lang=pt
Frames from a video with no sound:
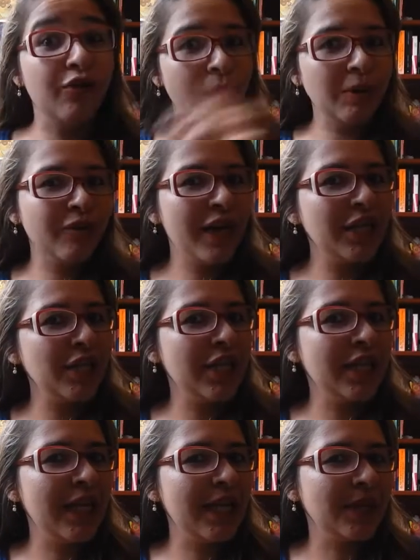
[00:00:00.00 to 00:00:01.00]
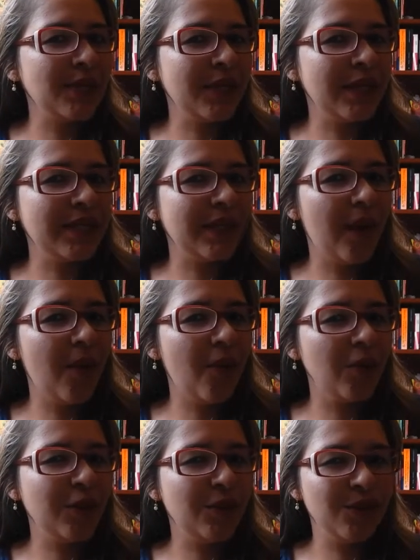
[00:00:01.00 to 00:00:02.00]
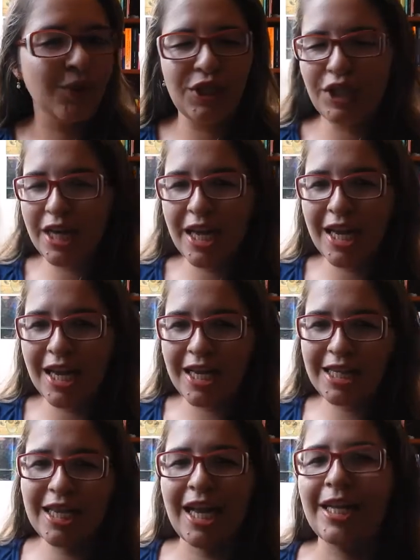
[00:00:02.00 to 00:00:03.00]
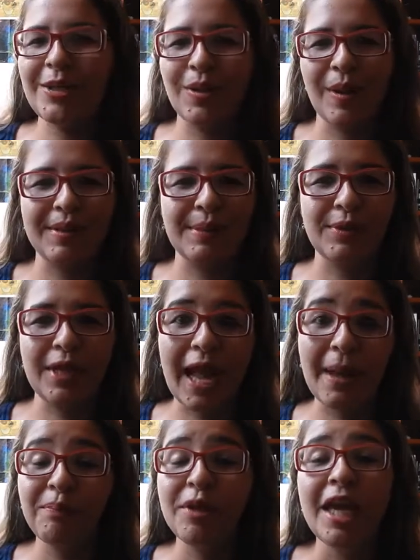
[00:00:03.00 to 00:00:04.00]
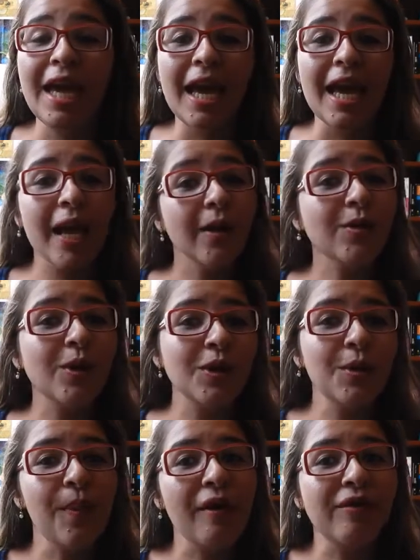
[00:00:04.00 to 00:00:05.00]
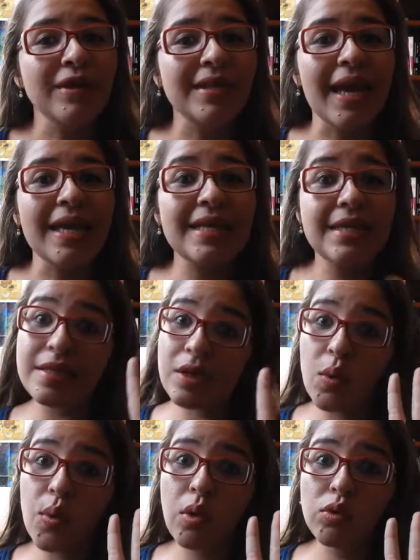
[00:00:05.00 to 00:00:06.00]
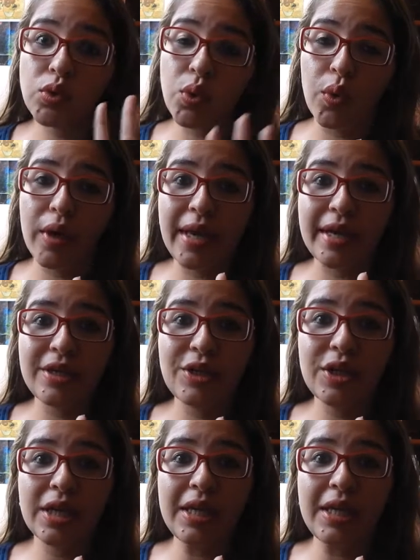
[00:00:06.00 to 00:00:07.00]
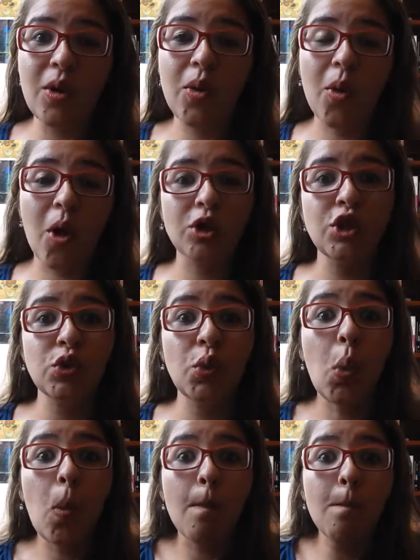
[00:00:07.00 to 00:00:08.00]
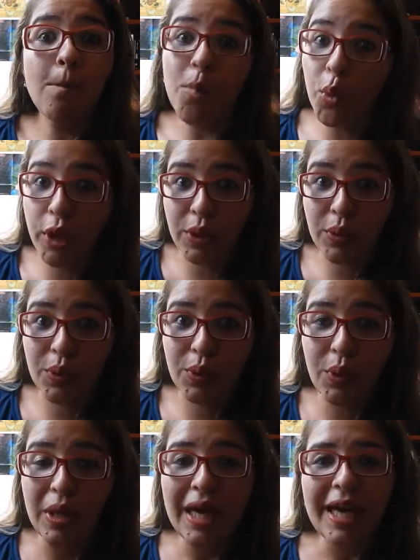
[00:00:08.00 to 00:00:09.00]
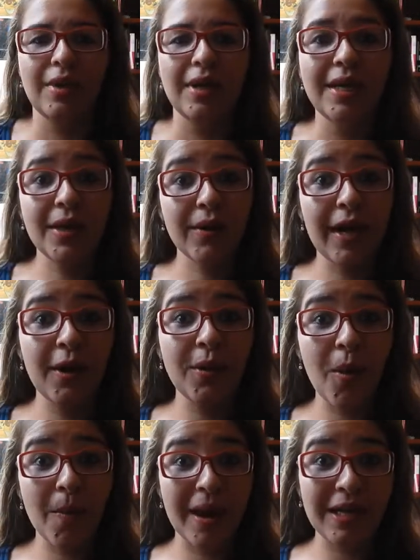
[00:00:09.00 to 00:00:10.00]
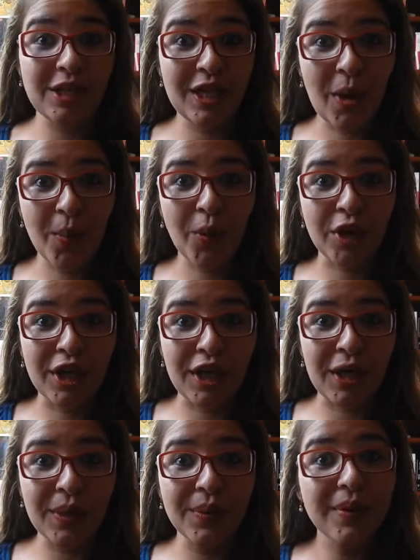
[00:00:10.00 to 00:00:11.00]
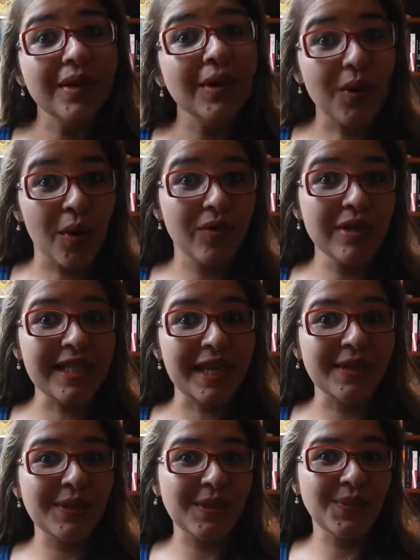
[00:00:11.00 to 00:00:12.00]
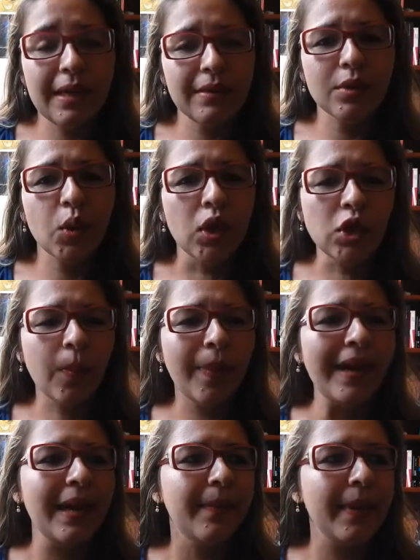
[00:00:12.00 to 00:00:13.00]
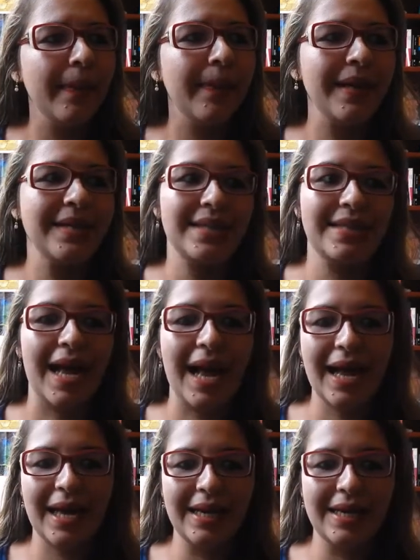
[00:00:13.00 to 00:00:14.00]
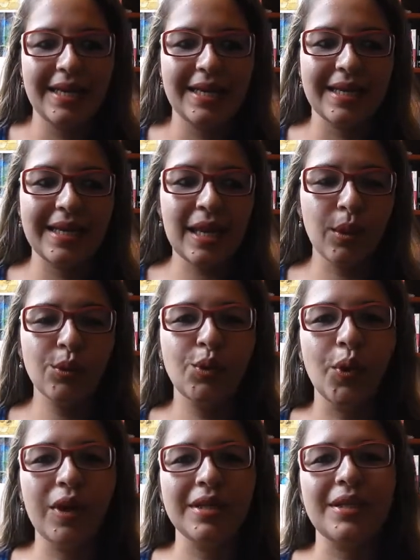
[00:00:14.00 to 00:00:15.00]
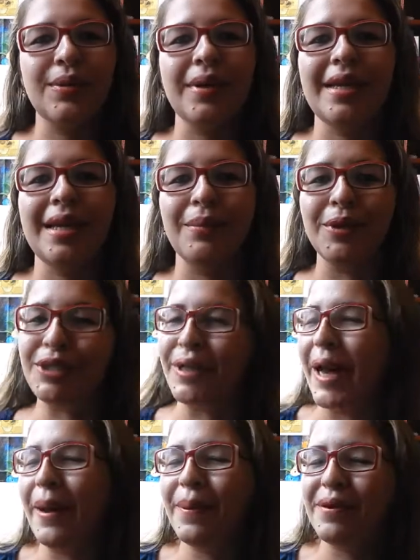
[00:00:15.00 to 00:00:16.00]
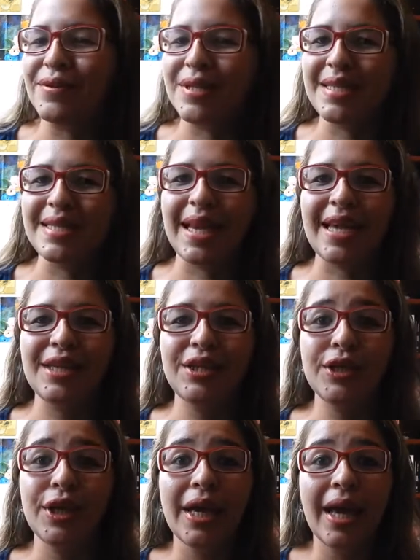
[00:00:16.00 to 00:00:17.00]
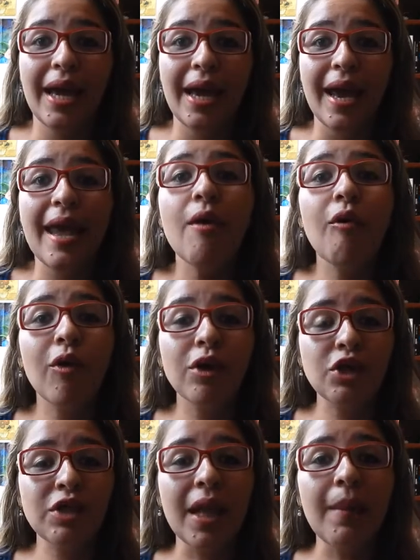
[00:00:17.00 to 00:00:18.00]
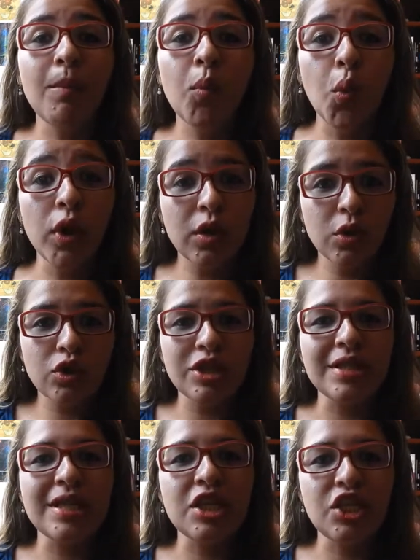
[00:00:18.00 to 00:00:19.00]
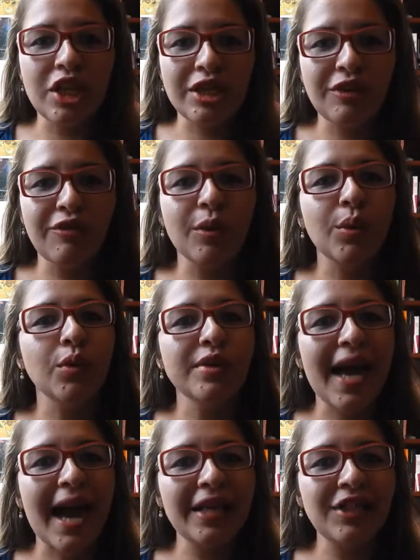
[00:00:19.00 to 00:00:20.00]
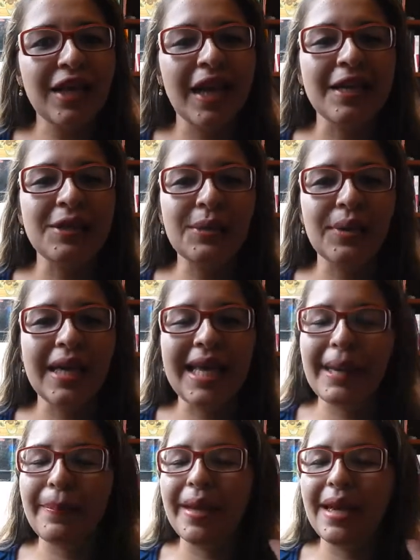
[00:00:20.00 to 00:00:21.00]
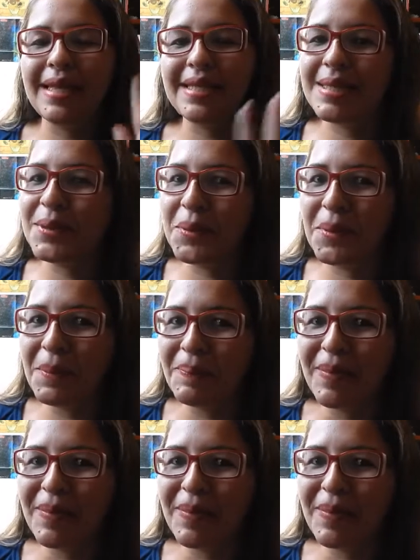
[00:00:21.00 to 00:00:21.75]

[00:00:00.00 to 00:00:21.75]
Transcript: vamos falar de literatura então, hoje no Dia Internacional da Mulher. Eu trouxe para vocês cinco autoras que eu gosto muito e eu quero compartilhar um pouquinho com vocês. E quando eu parei para pensar em que autoras eu iria mostrar para vocês, eu gostei muito de sentir dificuldade em escolher apenas cinco.